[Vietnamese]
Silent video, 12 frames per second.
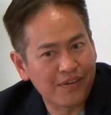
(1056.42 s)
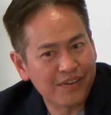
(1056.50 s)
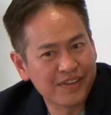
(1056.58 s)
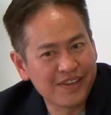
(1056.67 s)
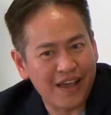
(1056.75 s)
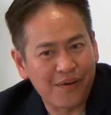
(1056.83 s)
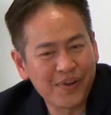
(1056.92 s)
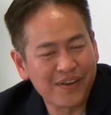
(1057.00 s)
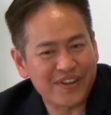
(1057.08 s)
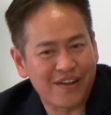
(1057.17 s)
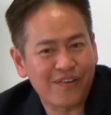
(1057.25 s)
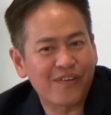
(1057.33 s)
như vậy không biết
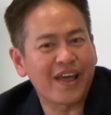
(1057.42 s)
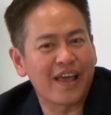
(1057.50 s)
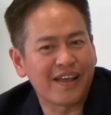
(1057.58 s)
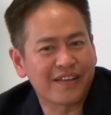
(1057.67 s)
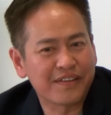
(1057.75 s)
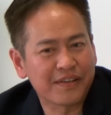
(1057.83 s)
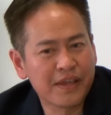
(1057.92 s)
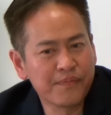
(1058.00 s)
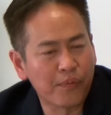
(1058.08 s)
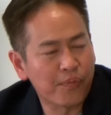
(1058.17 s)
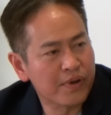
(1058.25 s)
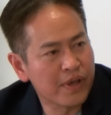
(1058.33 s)
làm sao có thể là khi
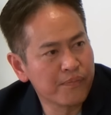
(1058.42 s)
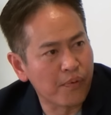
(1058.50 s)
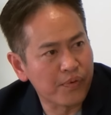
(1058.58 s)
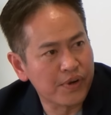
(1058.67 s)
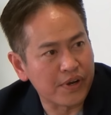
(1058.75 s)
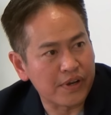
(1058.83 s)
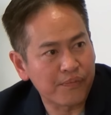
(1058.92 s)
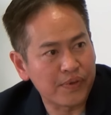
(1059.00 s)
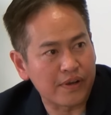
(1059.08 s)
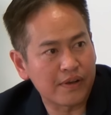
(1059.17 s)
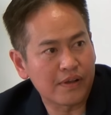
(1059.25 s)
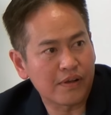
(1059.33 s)
một khi một người thông
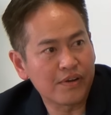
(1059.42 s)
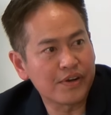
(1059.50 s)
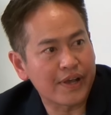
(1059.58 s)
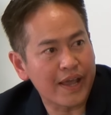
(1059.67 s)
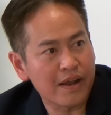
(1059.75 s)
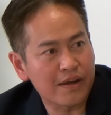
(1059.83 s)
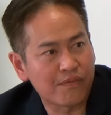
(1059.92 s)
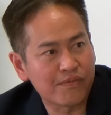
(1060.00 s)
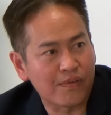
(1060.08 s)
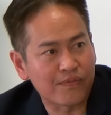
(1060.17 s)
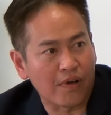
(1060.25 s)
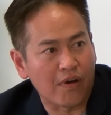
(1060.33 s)
dịch đó, có người khác ở
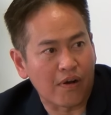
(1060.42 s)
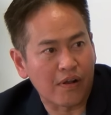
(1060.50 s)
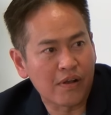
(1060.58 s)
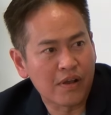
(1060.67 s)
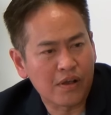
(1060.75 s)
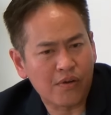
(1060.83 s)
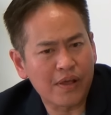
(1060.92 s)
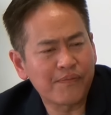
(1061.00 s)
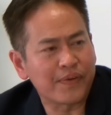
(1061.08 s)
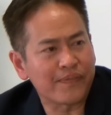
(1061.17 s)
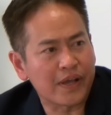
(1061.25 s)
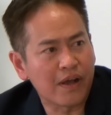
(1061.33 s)
trong phòng tòa đó có thể
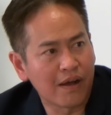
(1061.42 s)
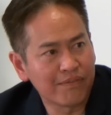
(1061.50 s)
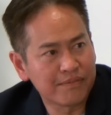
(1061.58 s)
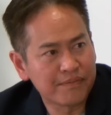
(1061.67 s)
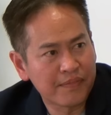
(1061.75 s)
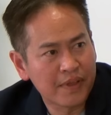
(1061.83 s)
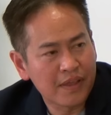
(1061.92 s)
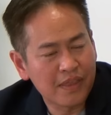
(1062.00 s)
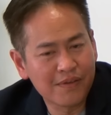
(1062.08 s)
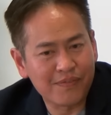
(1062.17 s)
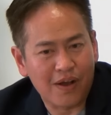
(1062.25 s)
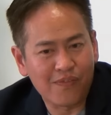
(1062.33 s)
mình bị khớp
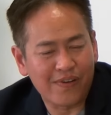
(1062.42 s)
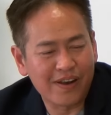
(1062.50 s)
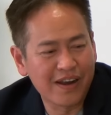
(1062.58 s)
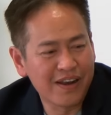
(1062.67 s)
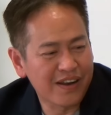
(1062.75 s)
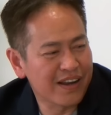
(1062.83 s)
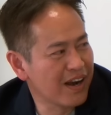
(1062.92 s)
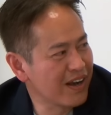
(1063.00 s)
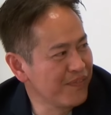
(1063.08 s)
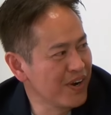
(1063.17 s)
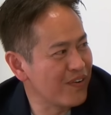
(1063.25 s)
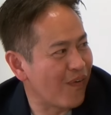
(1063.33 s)
nhưng mà không có đến đến
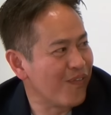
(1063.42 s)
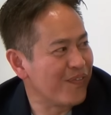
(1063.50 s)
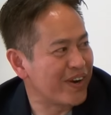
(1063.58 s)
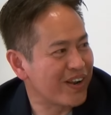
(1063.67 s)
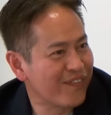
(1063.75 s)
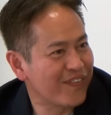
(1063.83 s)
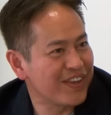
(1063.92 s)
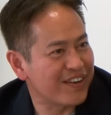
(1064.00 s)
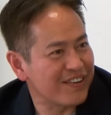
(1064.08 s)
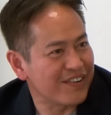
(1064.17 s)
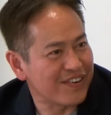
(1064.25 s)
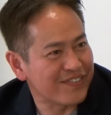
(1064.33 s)
cái mức độ mà mình không có dịch
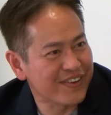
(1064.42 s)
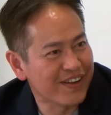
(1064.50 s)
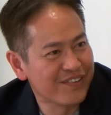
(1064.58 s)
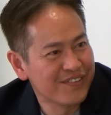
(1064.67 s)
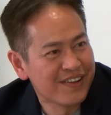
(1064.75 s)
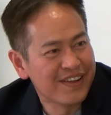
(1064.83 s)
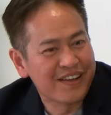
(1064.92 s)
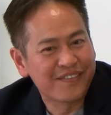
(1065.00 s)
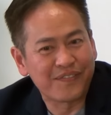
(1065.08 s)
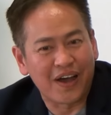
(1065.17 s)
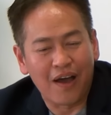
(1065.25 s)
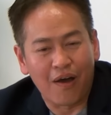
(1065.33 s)
được phải không
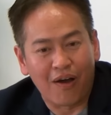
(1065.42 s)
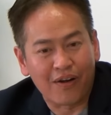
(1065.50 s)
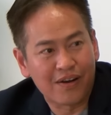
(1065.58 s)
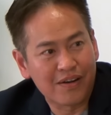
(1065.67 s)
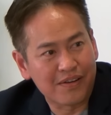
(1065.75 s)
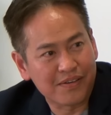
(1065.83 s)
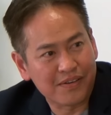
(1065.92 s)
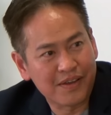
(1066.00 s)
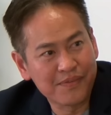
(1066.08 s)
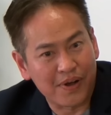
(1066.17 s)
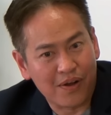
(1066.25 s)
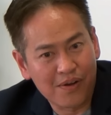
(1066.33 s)
mà họ đó
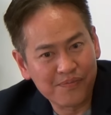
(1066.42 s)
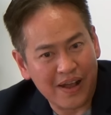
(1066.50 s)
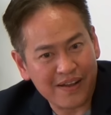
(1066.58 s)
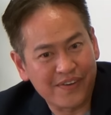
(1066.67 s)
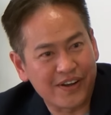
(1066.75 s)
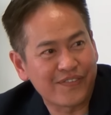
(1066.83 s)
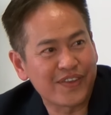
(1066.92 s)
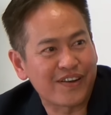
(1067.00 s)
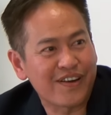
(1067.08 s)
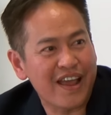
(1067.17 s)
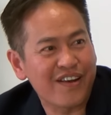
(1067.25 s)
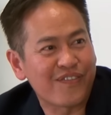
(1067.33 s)
khi mà có mặt người thông dịch
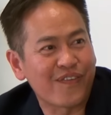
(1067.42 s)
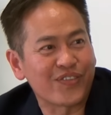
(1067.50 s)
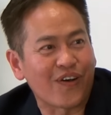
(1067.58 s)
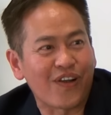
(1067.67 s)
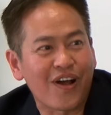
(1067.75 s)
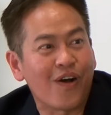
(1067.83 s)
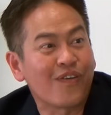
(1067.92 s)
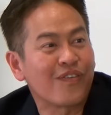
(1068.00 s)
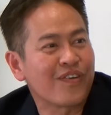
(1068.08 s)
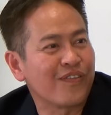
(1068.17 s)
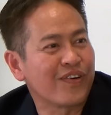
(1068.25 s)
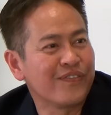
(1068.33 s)
khác trong phòng tòa đó họ
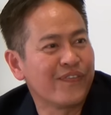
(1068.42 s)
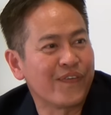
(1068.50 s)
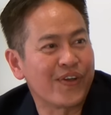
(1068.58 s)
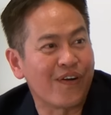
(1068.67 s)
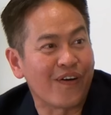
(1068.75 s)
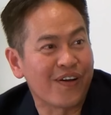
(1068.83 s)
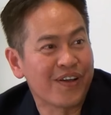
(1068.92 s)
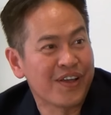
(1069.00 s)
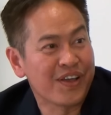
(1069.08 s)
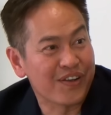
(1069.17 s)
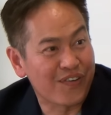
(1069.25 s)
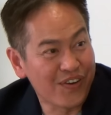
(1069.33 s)
không không có vui họ
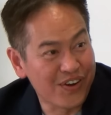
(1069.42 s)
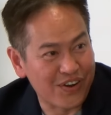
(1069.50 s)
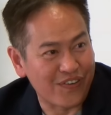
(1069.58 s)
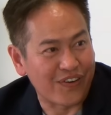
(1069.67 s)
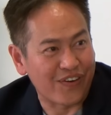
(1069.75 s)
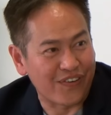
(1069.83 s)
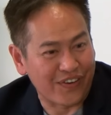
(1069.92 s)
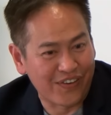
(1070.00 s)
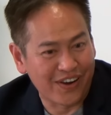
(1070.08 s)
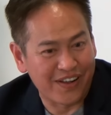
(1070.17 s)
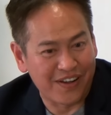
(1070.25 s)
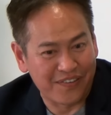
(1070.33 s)
có người còn còn nói
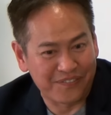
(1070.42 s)
là